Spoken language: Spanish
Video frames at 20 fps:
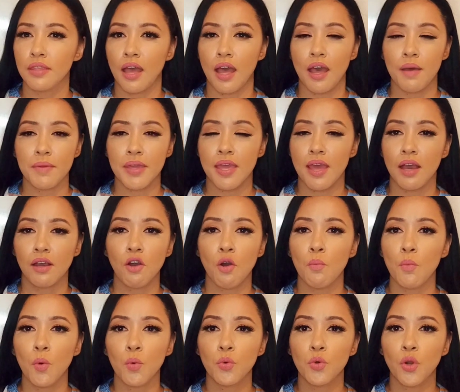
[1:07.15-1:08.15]
había
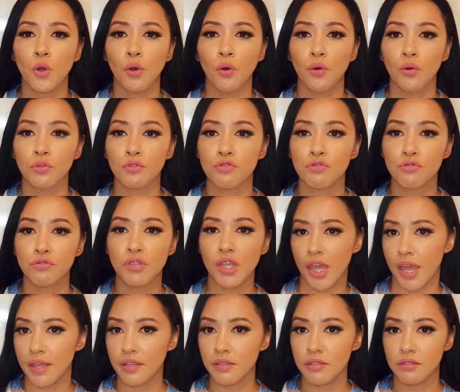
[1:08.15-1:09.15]
como unos
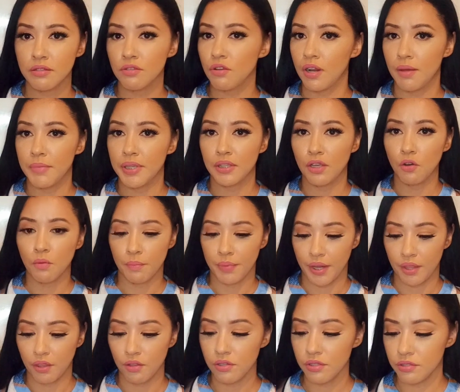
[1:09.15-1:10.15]
10, solamente
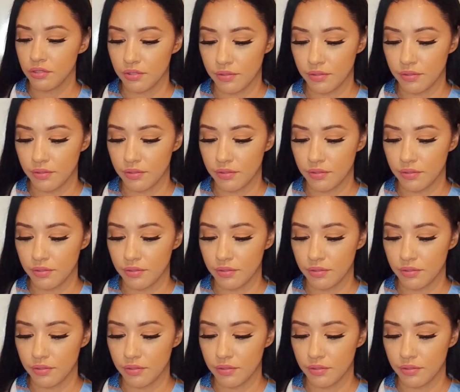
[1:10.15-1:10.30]
compré dos